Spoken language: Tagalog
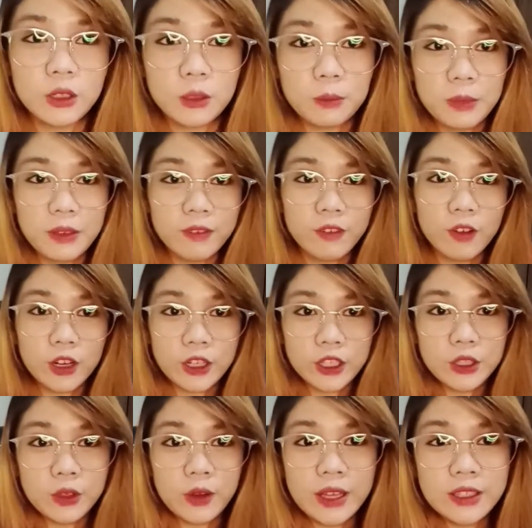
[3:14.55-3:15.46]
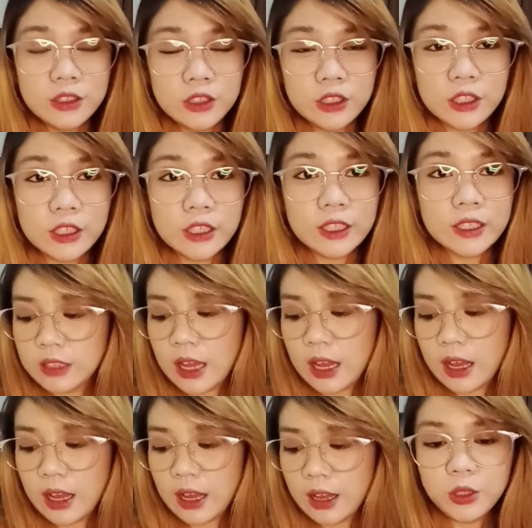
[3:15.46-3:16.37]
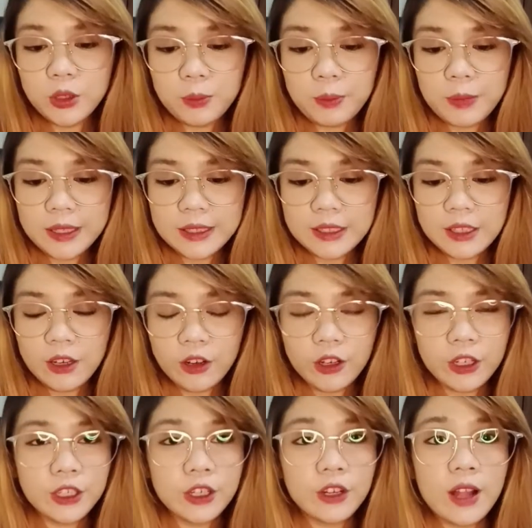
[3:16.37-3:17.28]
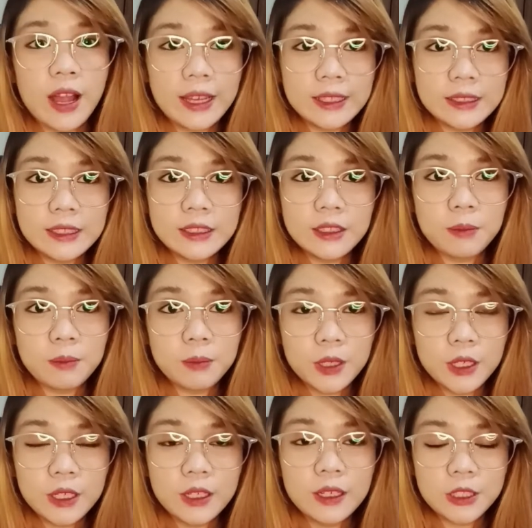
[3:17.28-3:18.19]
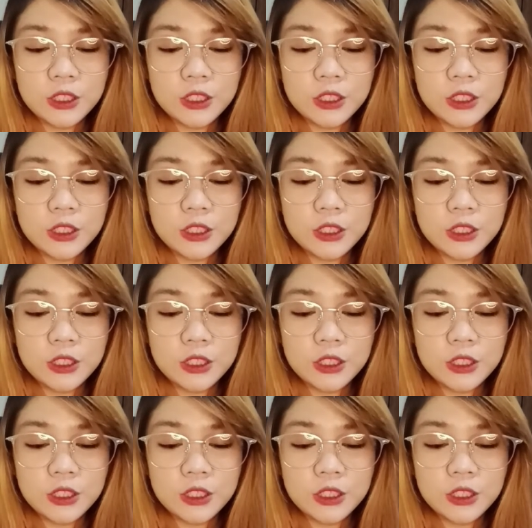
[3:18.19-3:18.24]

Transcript: So, before you enter the UMID or your ID number,